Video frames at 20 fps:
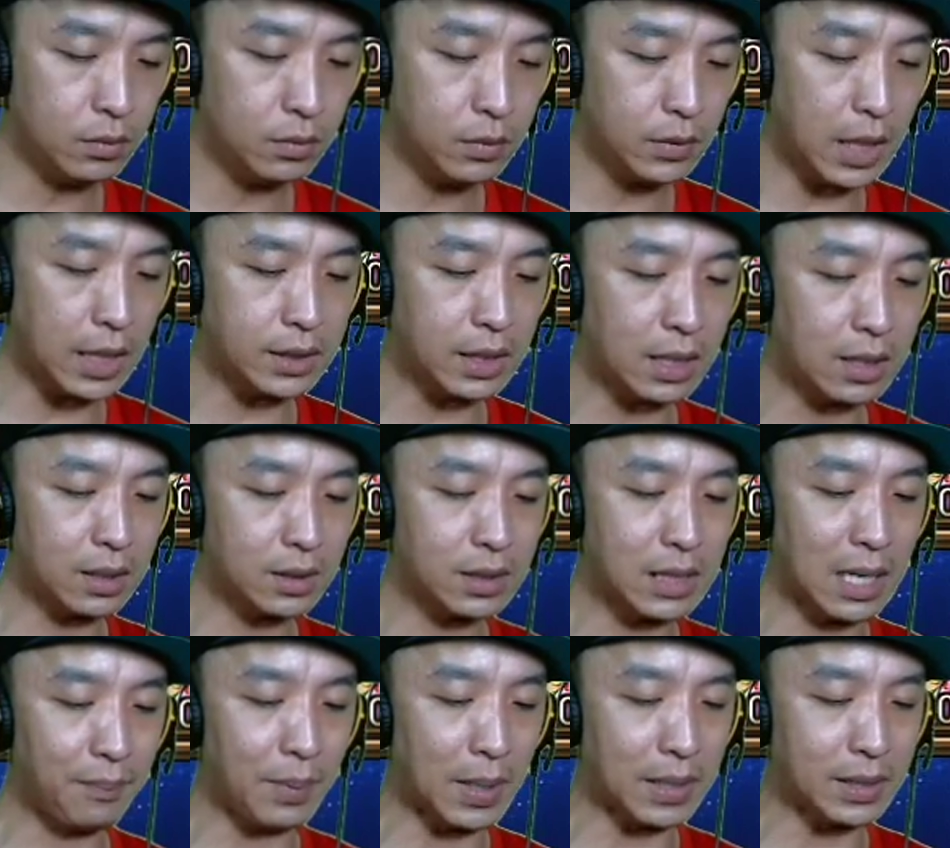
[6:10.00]
Tesar
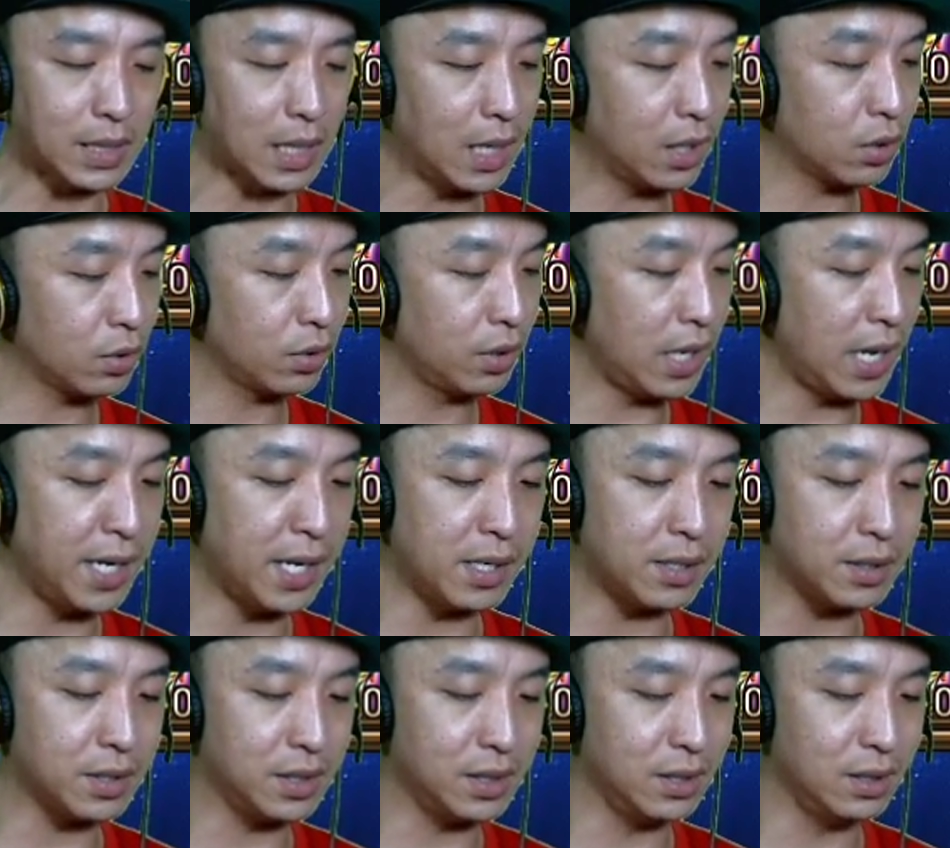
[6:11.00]
saya pasang rune
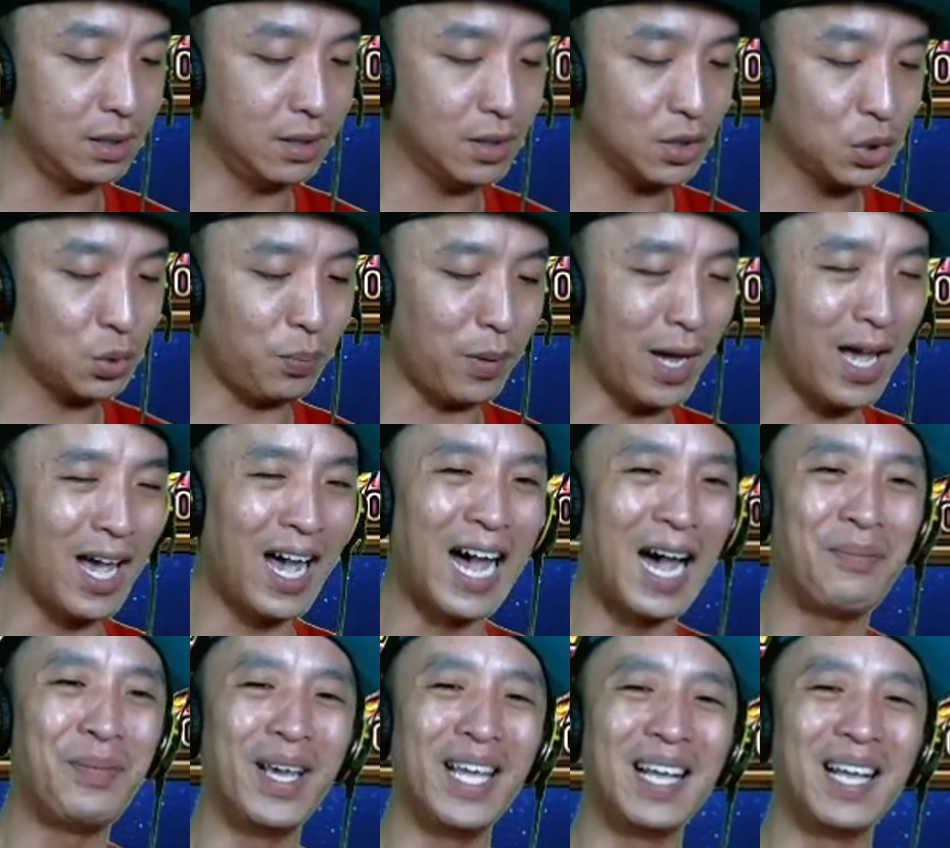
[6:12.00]
energi supaya
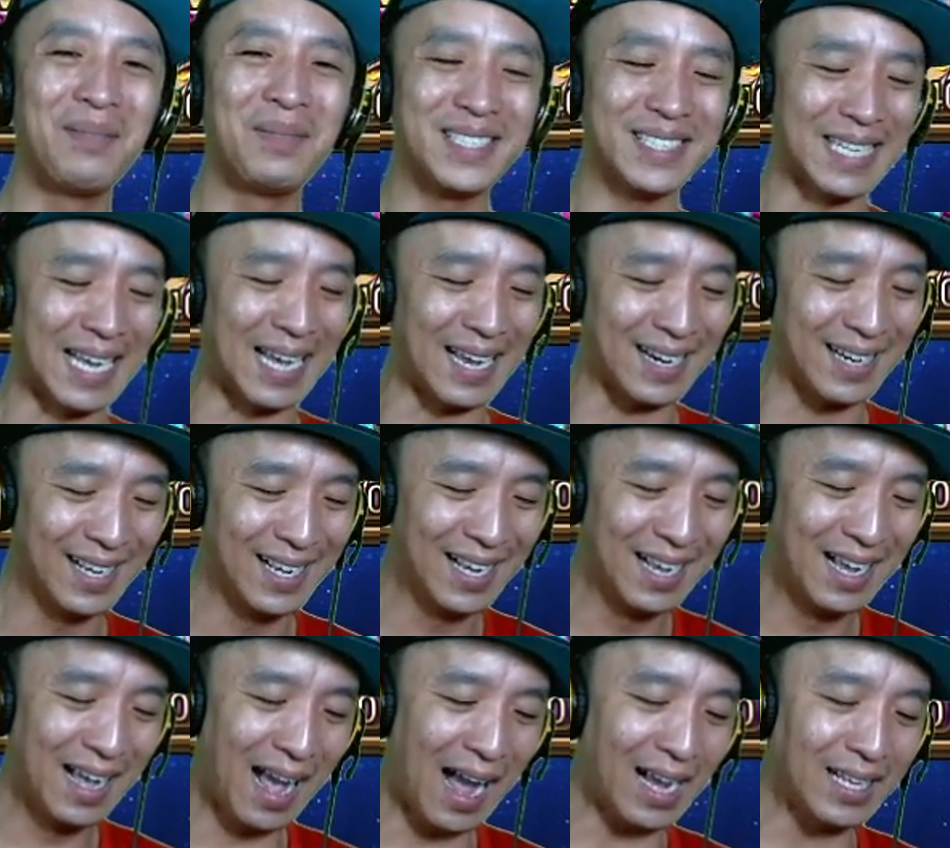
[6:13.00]
hp yang besar.
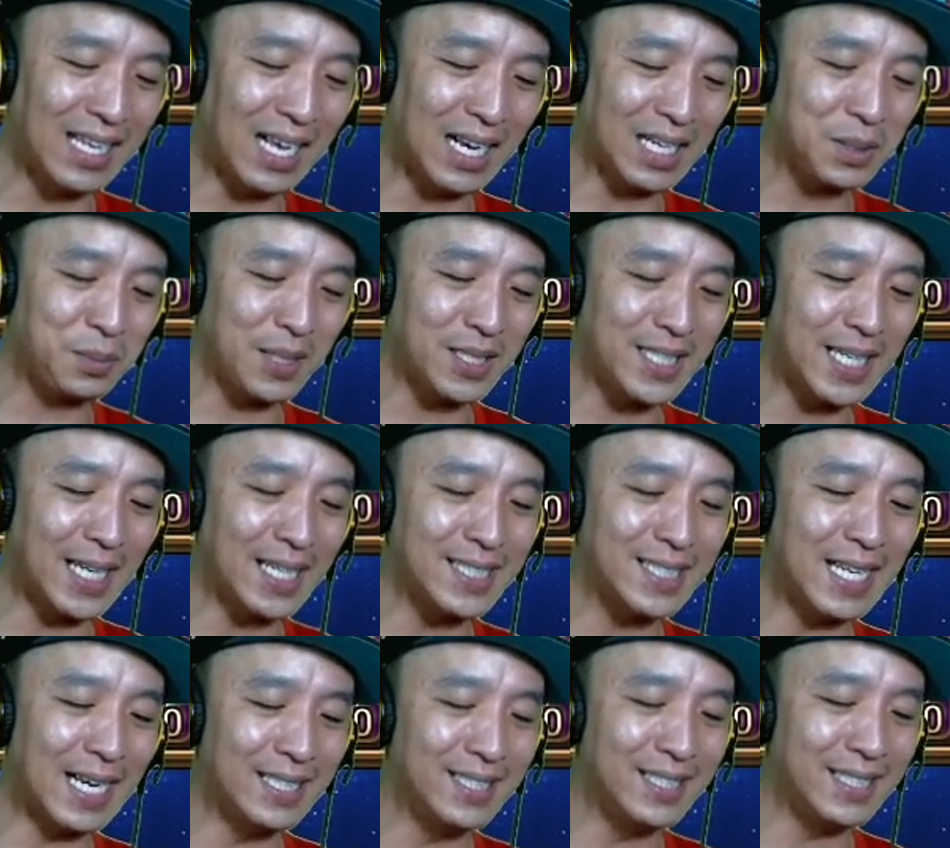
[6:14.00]
Hanya spesialis
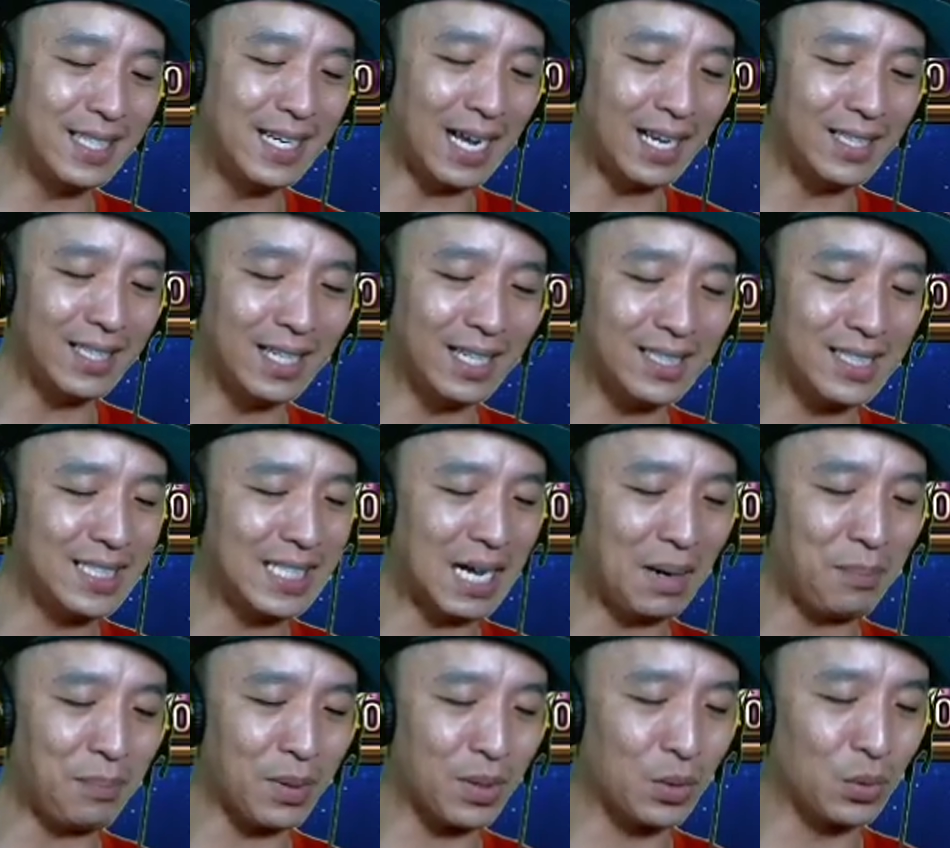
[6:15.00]
dungeon aja,
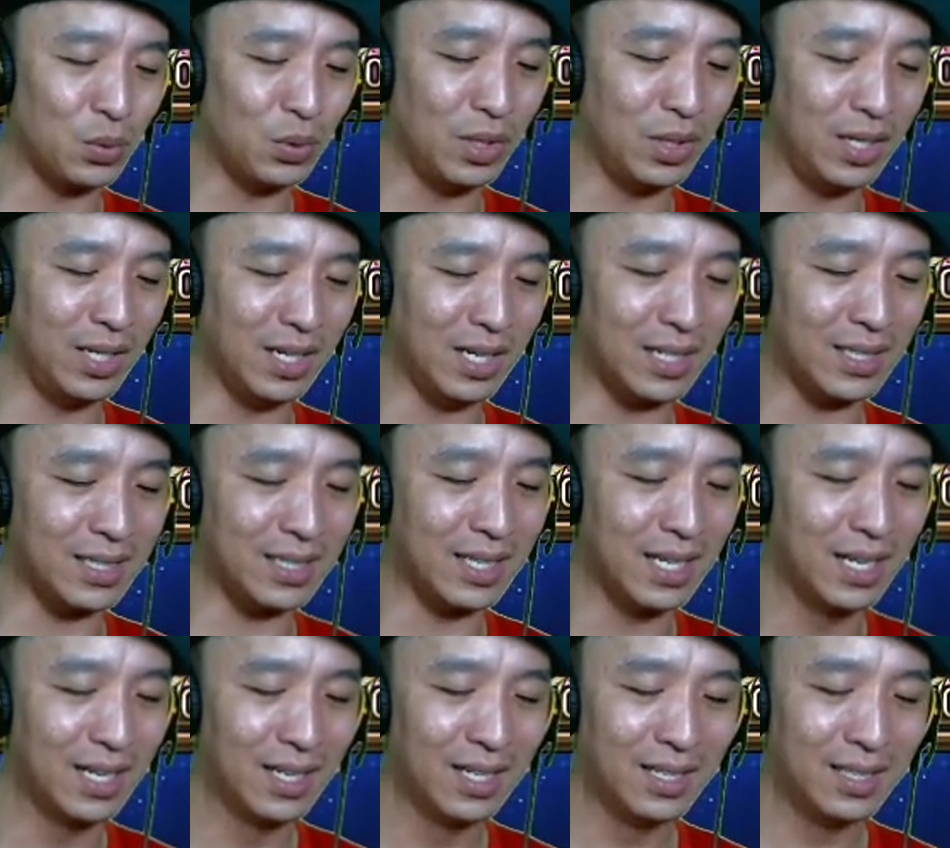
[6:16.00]
tidak peduli
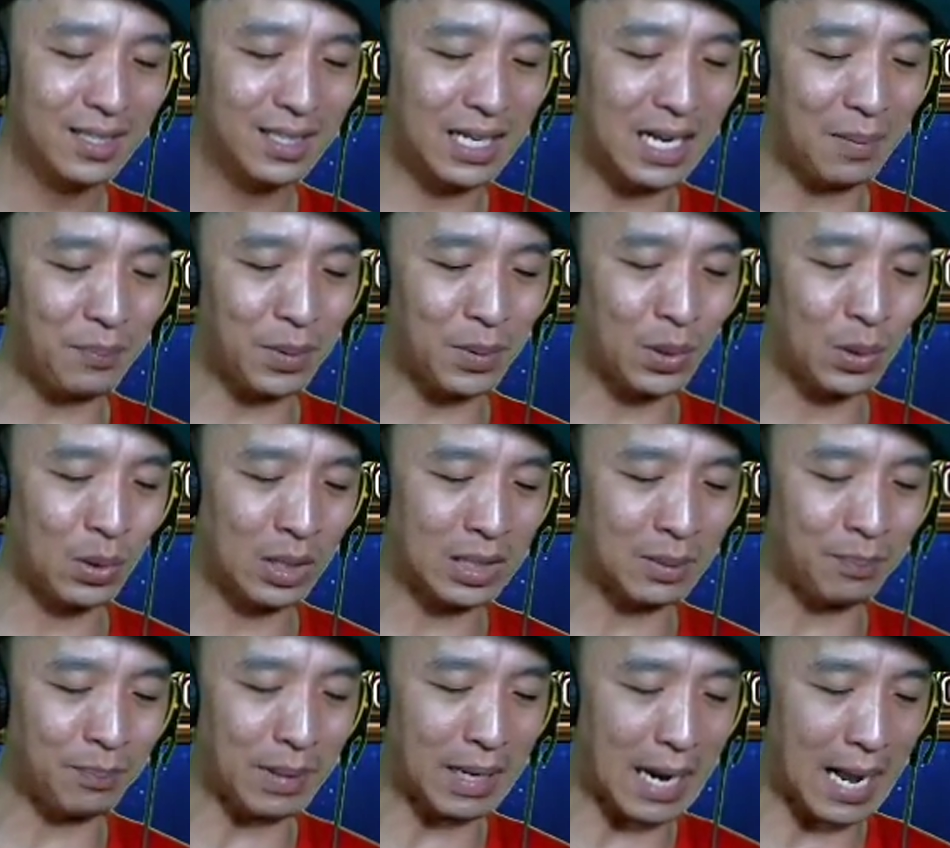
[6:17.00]
tidak peduli
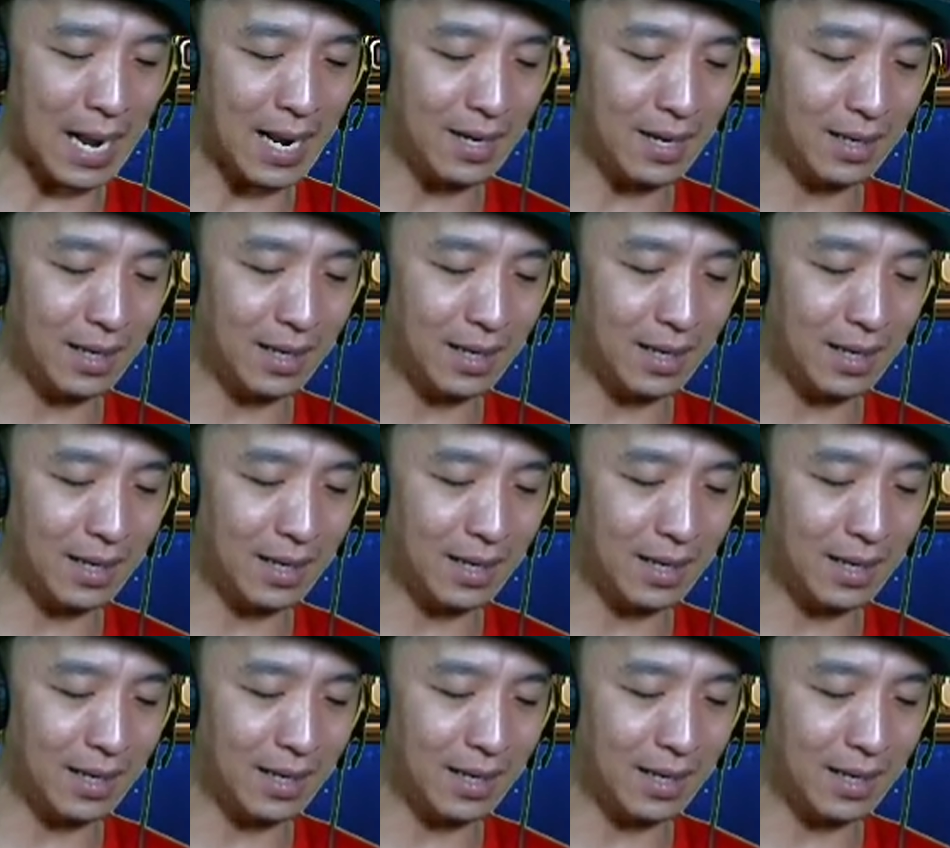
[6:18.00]
tempat lain